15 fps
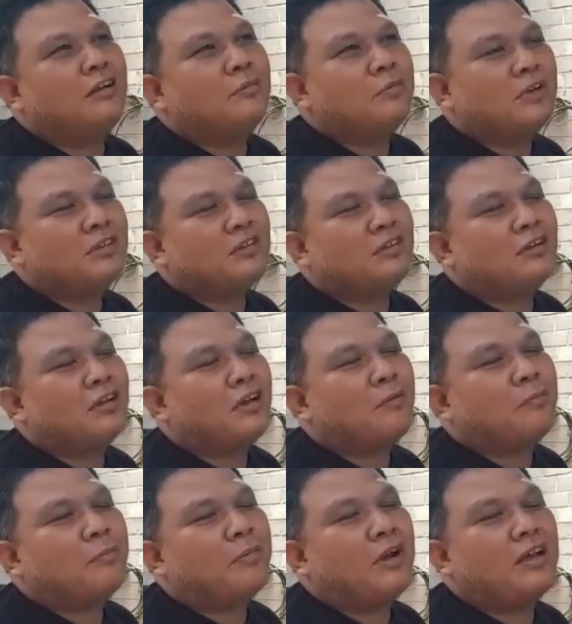Alamat
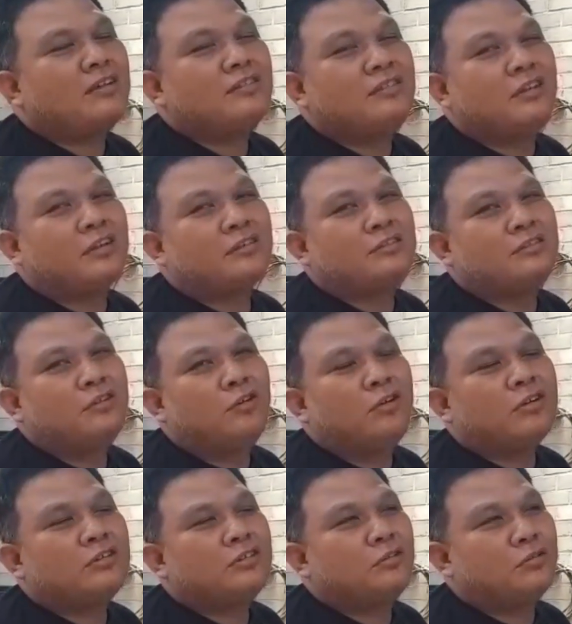lengkap Panjerjo
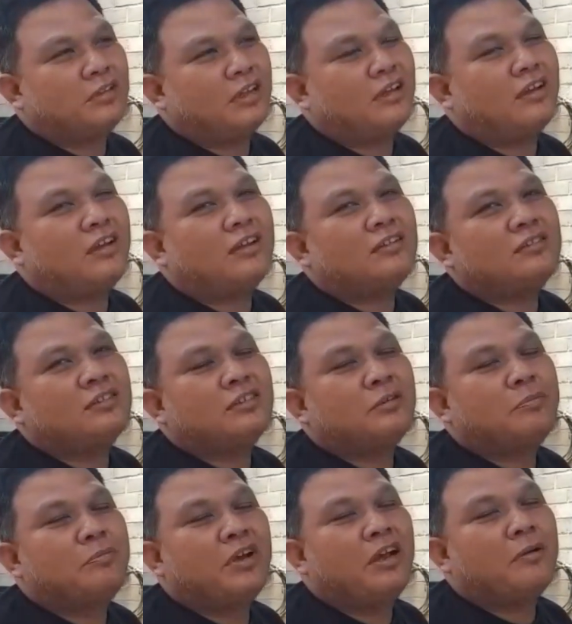Rejo Tangan,
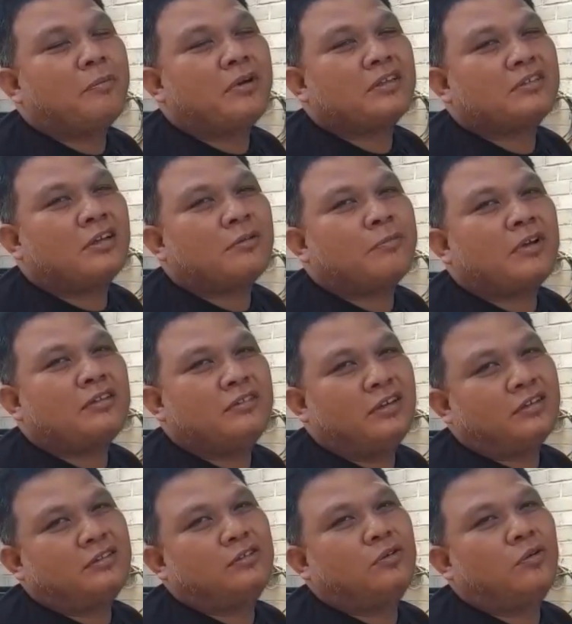sebelah pasar
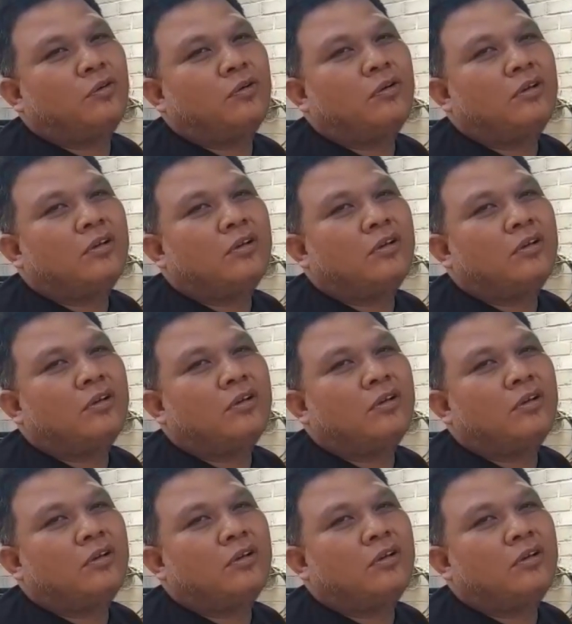Panjerjo.